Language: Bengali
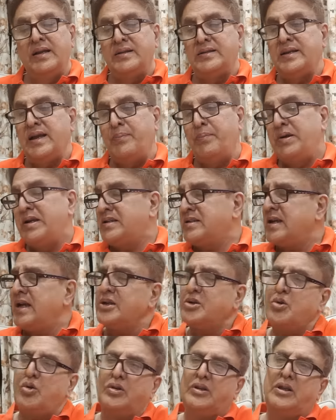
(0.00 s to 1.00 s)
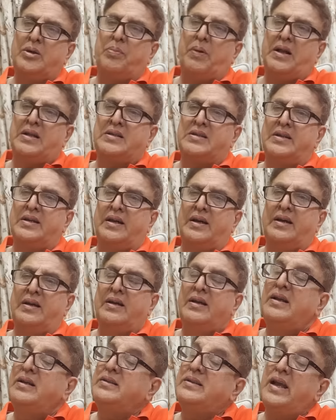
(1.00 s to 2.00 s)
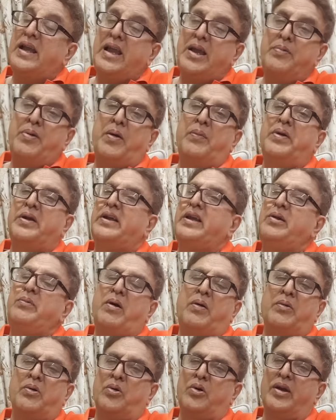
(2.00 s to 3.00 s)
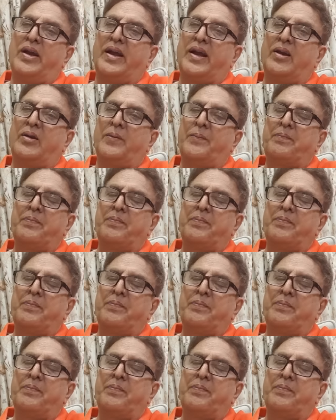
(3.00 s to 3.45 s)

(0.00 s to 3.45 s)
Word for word: যে বিশ্বাস করতে পারছে না যে এইভাবে কিভাবে হয়ে গেল